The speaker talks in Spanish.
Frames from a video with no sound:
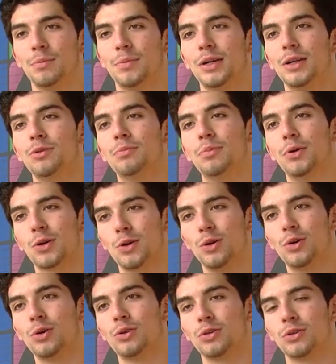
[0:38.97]
pero un
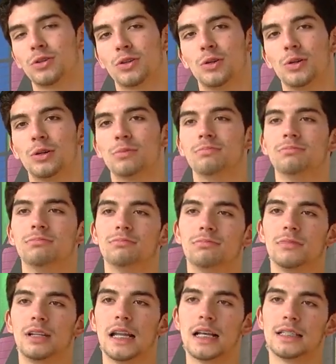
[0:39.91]
poco con
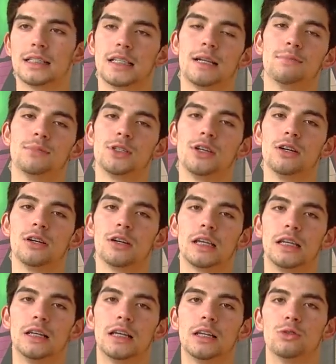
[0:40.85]
la abstracción
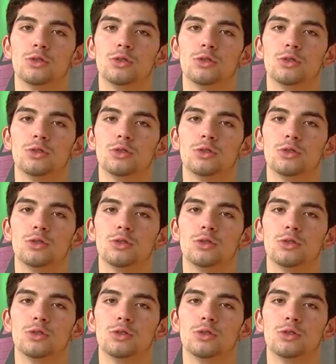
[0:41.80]
y el